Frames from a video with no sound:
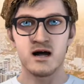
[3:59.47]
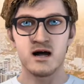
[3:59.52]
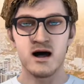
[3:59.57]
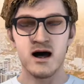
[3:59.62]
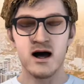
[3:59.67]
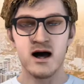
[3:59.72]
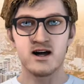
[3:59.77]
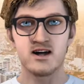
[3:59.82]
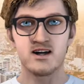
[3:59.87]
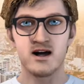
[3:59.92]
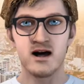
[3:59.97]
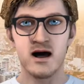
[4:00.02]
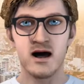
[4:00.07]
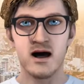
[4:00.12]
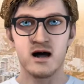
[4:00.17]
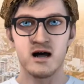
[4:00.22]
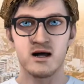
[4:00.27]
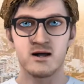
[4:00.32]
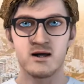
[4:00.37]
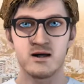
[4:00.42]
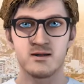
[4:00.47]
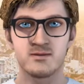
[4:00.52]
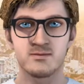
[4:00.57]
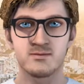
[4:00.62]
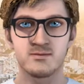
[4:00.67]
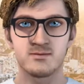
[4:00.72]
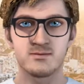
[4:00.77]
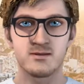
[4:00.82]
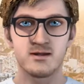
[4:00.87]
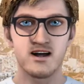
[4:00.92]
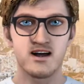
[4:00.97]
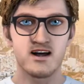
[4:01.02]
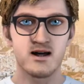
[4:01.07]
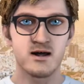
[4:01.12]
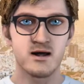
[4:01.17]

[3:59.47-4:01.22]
ba mươi mốt tháng năm, tiền đạo